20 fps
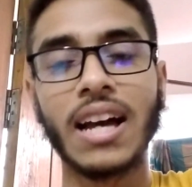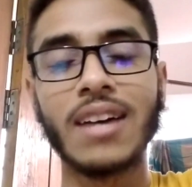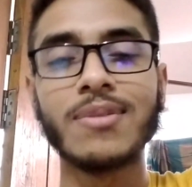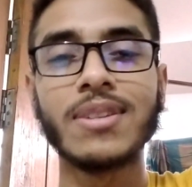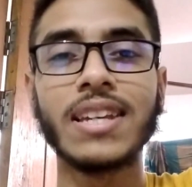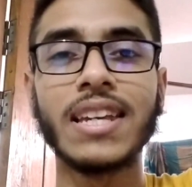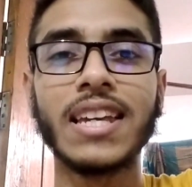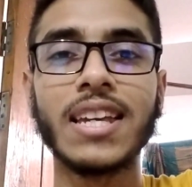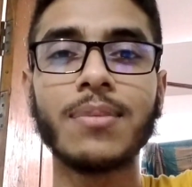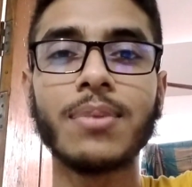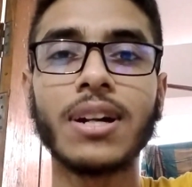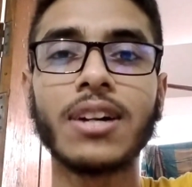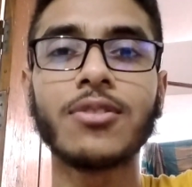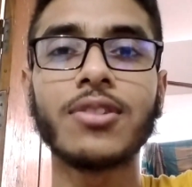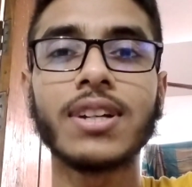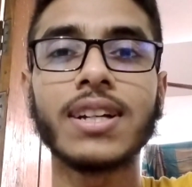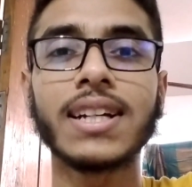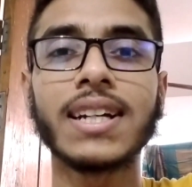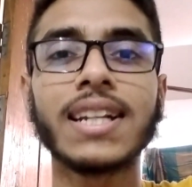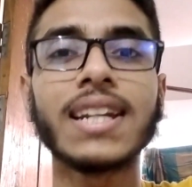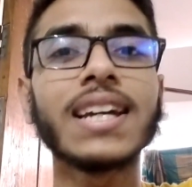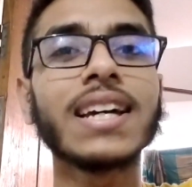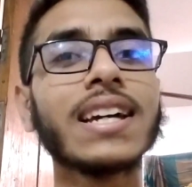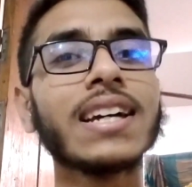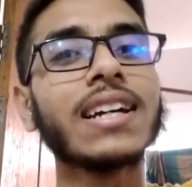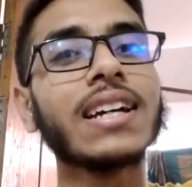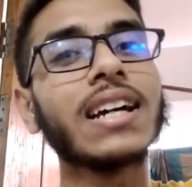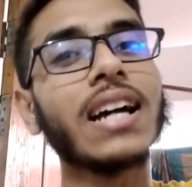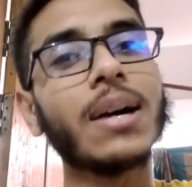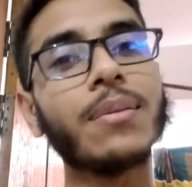আমি এইবার আউট হয়ে গেলে
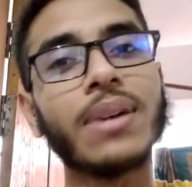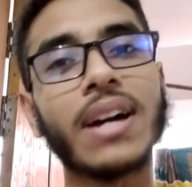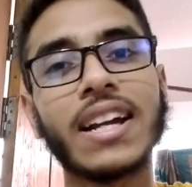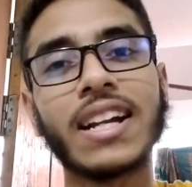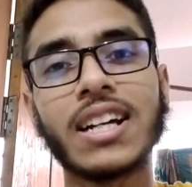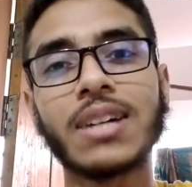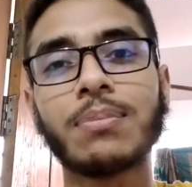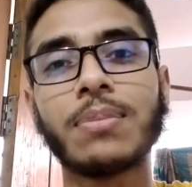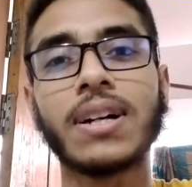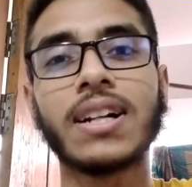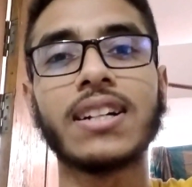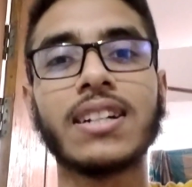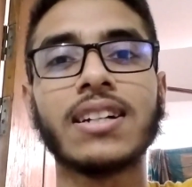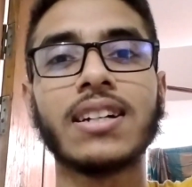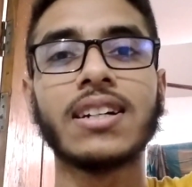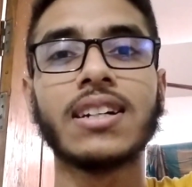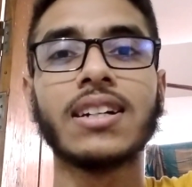আমি আর একবার